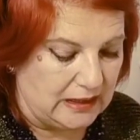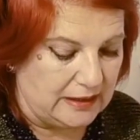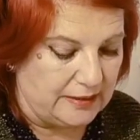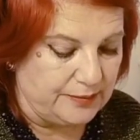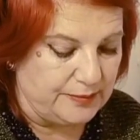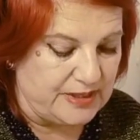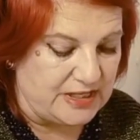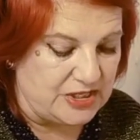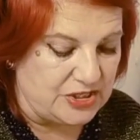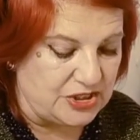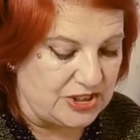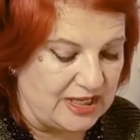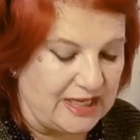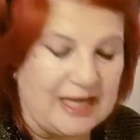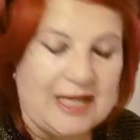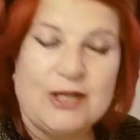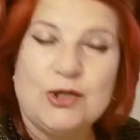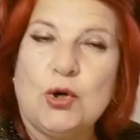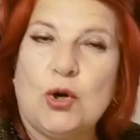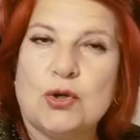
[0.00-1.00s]
bir
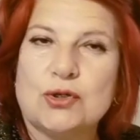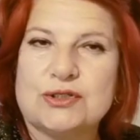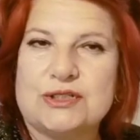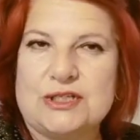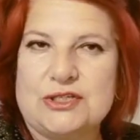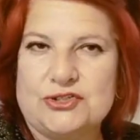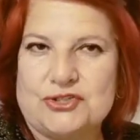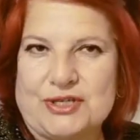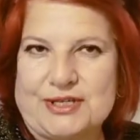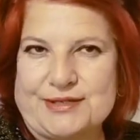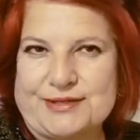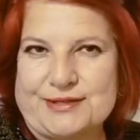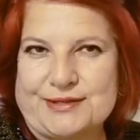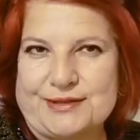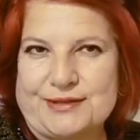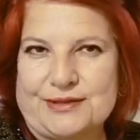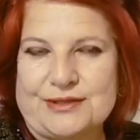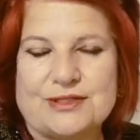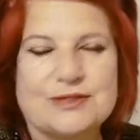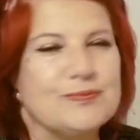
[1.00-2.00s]
şeye yok
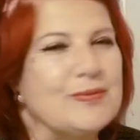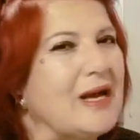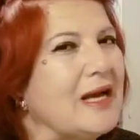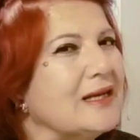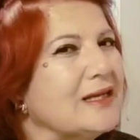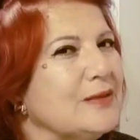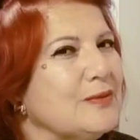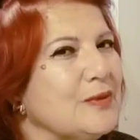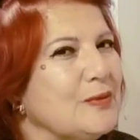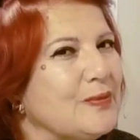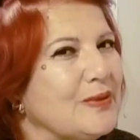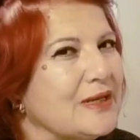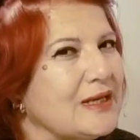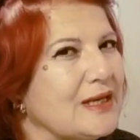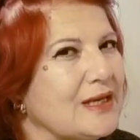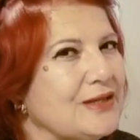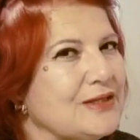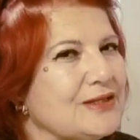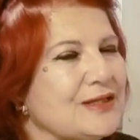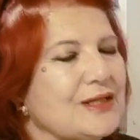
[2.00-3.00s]
diyeceksiniz. Belki bir
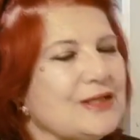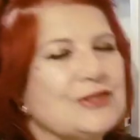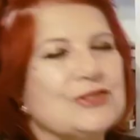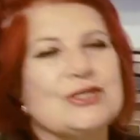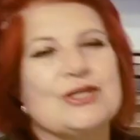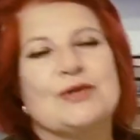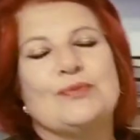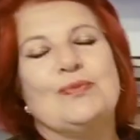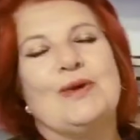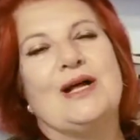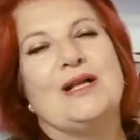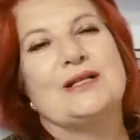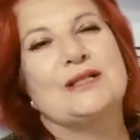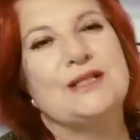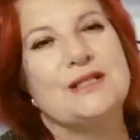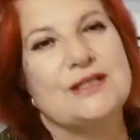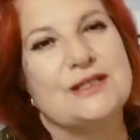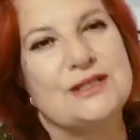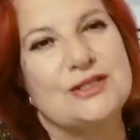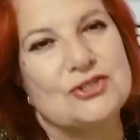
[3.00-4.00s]
para istenecek,
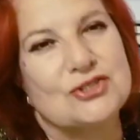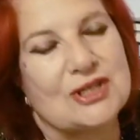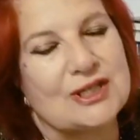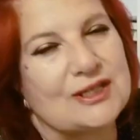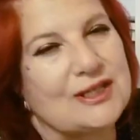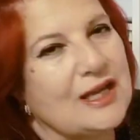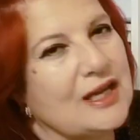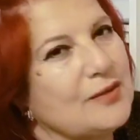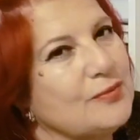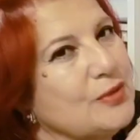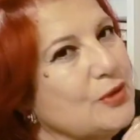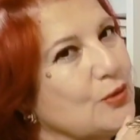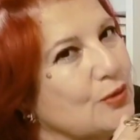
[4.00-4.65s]
belki diyecekler bir